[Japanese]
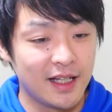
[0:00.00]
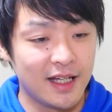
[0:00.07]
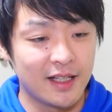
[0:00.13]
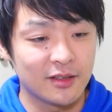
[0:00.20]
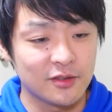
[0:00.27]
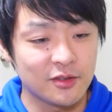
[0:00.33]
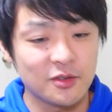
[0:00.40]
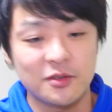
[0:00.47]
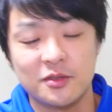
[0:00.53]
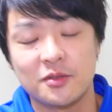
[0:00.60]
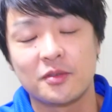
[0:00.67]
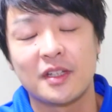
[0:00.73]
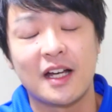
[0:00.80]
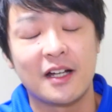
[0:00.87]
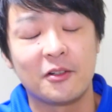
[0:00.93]
えーと、ちょっと
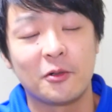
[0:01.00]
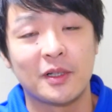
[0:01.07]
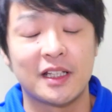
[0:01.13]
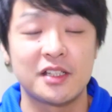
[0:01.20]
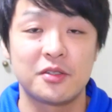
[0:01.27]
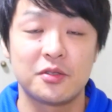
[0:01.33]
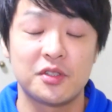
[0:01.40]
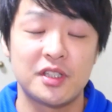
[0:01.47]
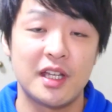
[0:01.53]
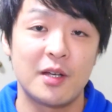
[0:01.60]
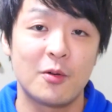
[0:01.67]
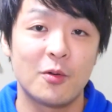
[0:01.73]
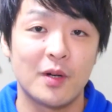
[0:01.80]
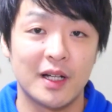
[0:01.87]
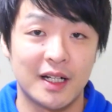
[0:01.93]
そんなお話をして
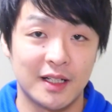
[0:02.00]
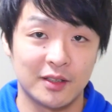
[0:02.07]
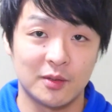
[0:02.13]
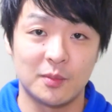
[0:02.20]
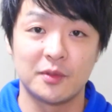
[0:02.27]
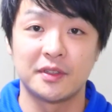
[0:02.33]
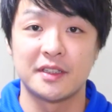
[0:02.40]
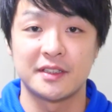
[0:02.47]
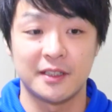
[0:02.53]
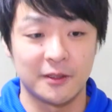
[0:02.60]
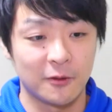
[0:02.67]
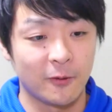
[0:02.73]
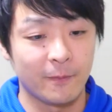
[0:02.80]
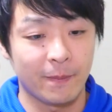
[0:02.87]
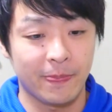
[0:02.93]
いこうかなと思うんですけ
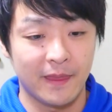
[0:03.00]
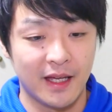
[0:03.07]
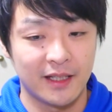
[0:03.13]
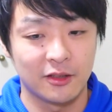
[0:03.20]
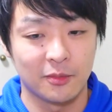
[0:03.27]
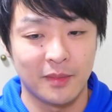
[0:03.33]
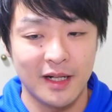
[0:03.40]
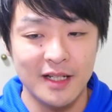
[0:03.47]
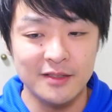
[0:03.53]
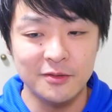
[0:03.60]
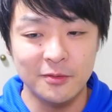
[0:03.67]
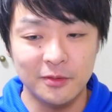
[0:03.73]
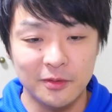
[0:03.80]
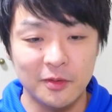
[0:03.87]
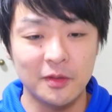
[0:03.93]
ど、えーと
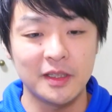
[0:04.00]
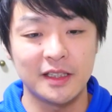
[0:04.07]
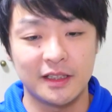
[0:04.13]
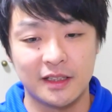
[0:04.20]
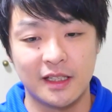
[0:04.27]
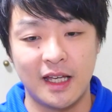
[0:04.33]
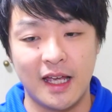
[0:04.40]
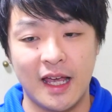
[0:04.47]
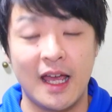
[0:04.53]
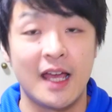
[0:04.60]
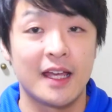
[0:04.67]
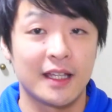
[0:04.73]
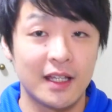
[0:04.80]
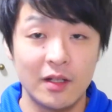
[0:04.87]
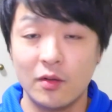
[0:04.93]
マラソンの時って
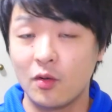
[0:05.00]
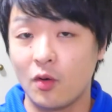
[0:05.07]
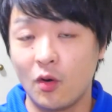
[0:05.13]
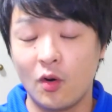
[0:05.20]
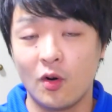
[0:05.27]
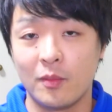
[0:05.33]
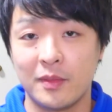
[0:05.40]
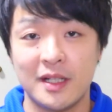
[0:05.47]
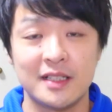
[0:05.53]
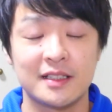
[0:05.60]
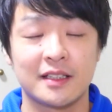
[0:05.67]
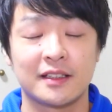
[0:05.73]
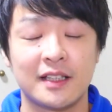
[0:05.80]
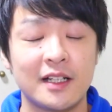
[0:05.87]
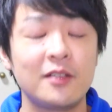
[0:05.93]
結構皆
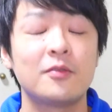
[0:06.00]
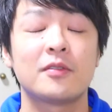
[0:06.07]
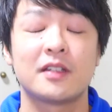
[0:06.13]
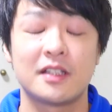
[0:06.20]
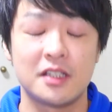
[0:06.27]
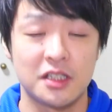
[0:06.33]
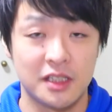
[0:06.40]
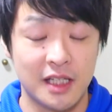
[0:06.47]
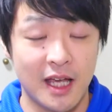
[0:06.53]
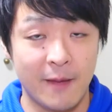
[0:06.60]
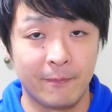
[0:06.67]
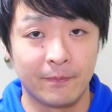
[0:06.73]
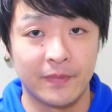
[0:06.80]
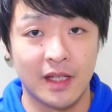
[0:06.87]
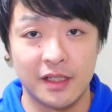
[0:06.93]
さん何を気にし
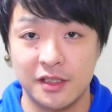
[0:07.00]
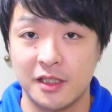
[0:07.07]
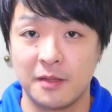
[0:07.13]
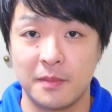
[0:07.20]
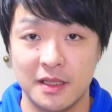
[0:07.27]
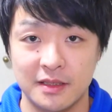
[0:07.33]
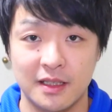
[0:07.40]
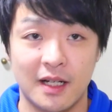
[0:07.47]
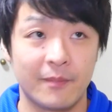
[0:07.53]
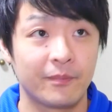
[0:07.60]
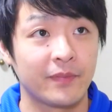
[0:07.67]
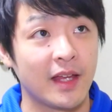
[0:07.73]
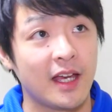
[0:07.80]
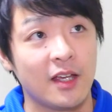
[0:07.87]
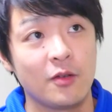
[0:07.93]
て走りますか、
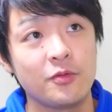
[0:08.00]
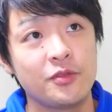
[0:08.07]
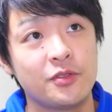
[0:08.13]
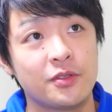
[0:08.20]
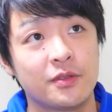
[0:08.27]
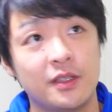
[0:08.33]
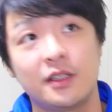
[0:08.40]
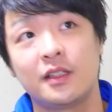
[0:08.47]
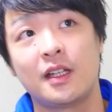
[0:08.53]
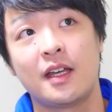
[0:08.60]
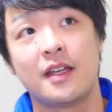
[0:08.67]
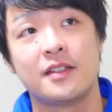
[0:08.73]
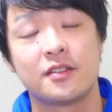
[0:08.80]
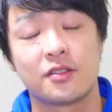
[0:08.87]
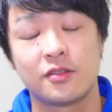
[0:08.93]

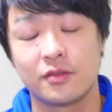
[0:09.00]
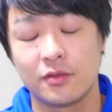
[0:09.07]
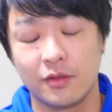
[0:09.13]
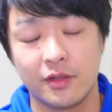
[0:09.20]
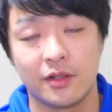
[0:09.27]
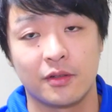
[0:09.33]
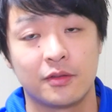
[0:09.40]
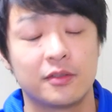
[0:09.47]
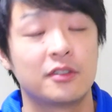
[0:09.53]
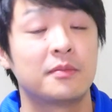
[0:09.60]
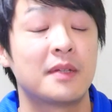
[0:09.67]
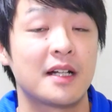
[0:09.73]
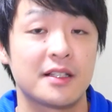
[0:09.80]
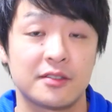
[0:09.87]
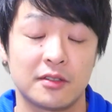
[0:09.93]
えー、42.195
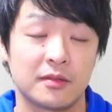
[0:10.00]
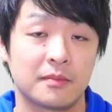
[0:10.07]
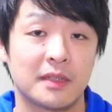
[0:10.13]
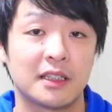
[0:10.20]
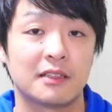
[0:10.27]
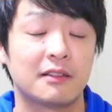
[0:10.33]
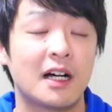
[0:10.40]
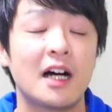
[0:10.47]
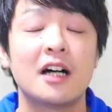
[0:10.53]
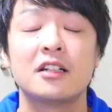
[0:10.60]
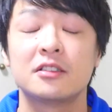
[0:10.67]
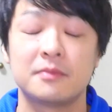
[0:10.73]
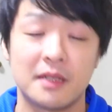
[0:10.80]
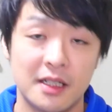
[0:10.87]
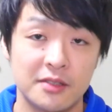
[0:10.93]
キロフルマラソンまたは
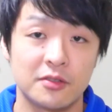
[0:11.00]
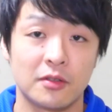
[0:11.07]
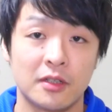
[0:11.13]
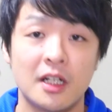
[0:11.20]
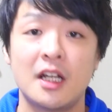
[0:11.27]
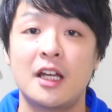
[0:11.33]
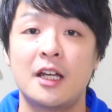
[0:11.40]
ハーフマラソン